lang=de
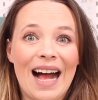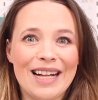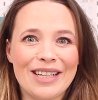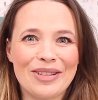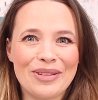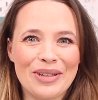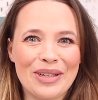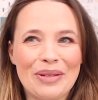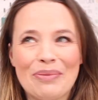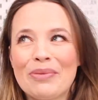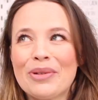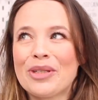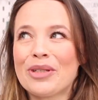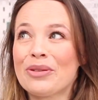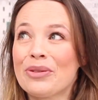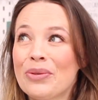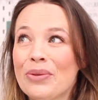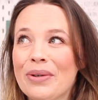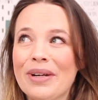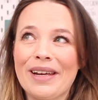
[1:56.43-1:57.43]
Also ich muss ja
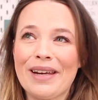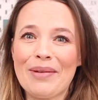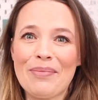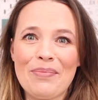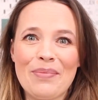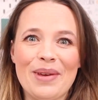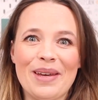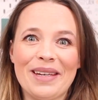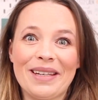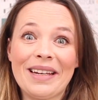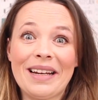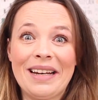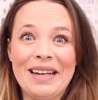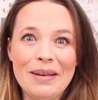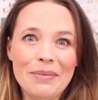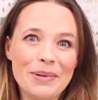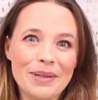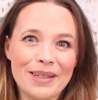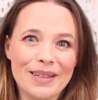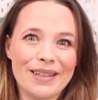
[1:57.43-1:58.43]
zugeben, ich
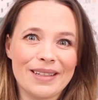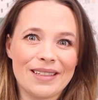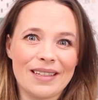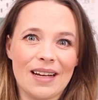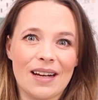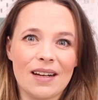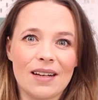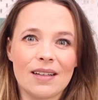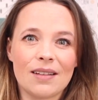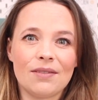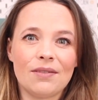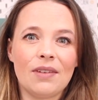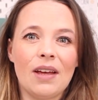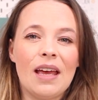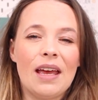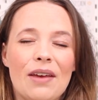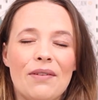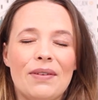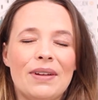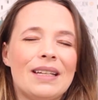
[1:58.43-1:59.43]
liebe den Gedanken,
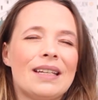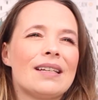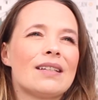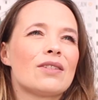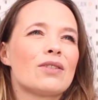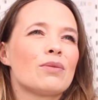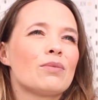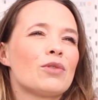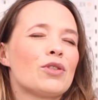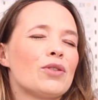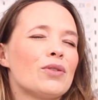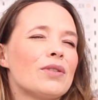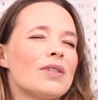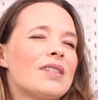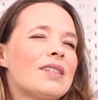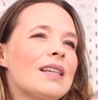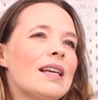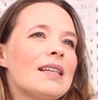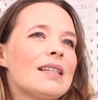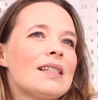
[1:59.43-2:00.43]
wenn ich in so einem schönen
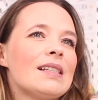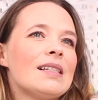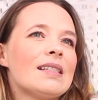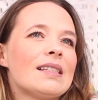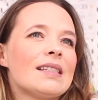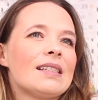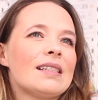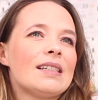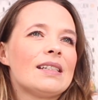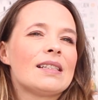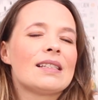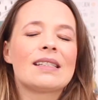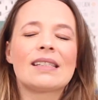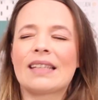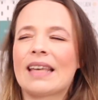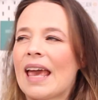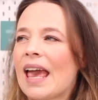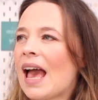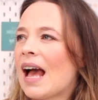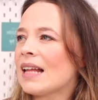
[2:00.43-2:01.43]
Sessel sitze,
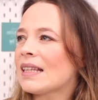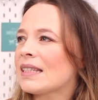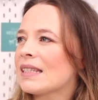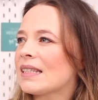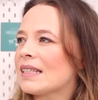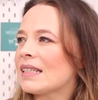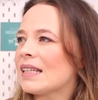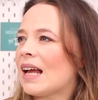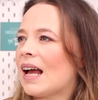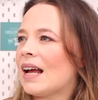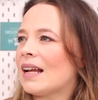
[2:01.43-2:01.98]
Kerzen